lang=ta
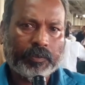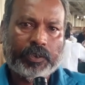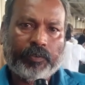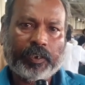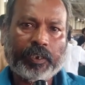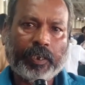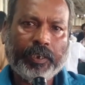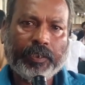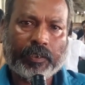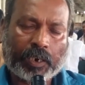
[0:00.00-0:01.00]
சிவகங்கை
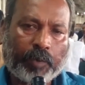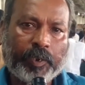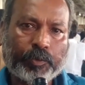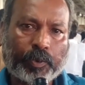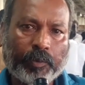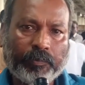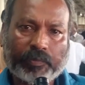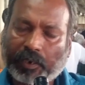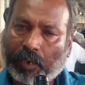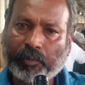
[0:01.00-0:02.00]
ராமேஸ்வரம்
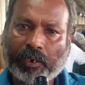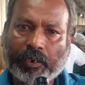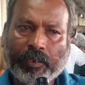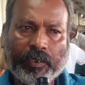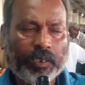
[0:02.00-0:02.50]
ராம்நாடு